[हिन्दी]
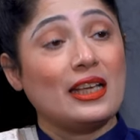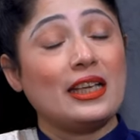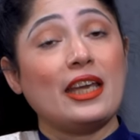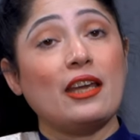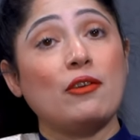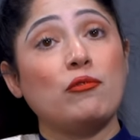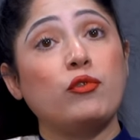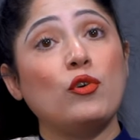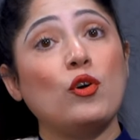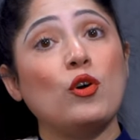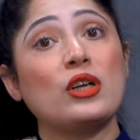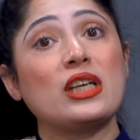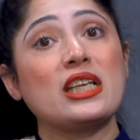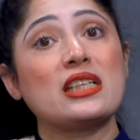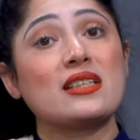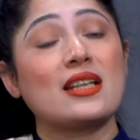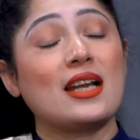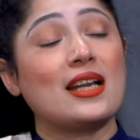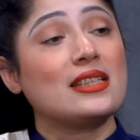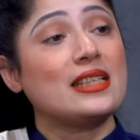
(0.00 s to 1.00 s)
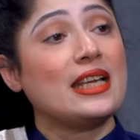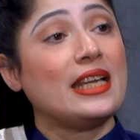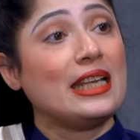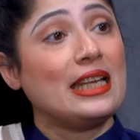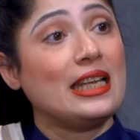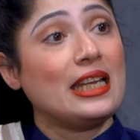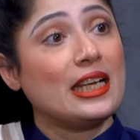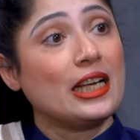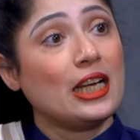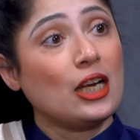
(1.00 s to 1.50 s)
कि वो किस तरह से
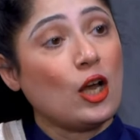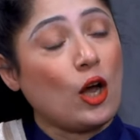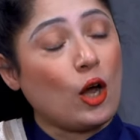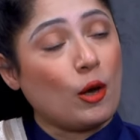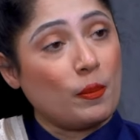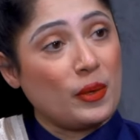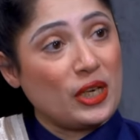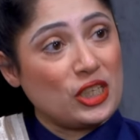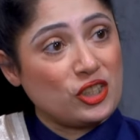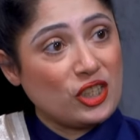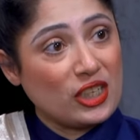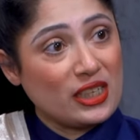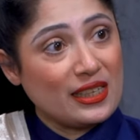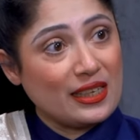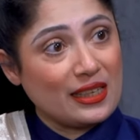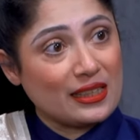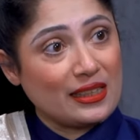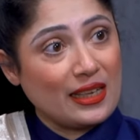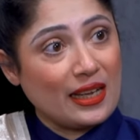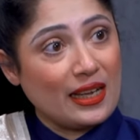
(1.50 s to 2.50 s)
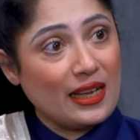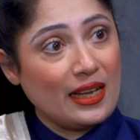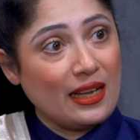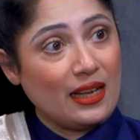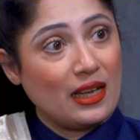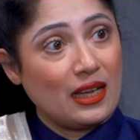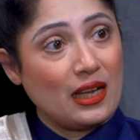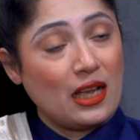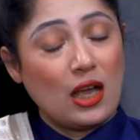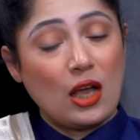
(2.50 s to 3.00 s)
इनलीगल ऑपरेशन करता है
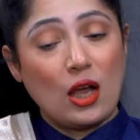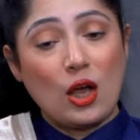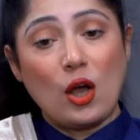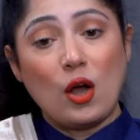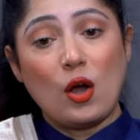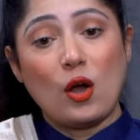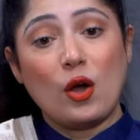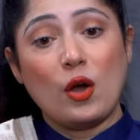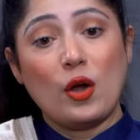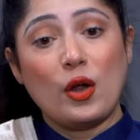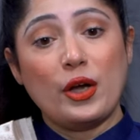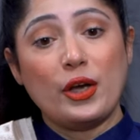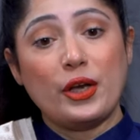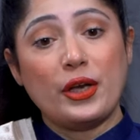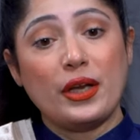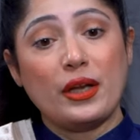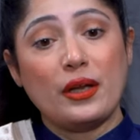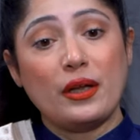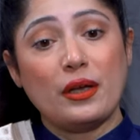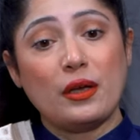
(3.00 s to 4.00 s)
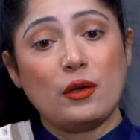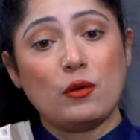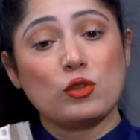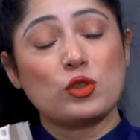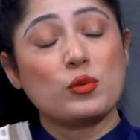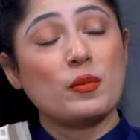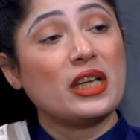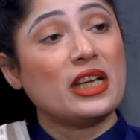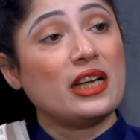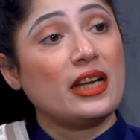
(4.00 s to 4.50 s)
और
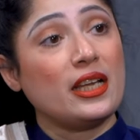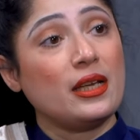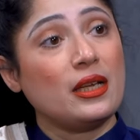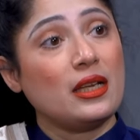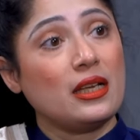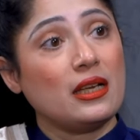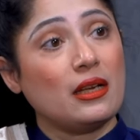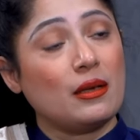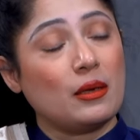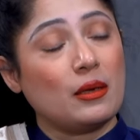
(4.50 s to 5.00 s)
उसमें कई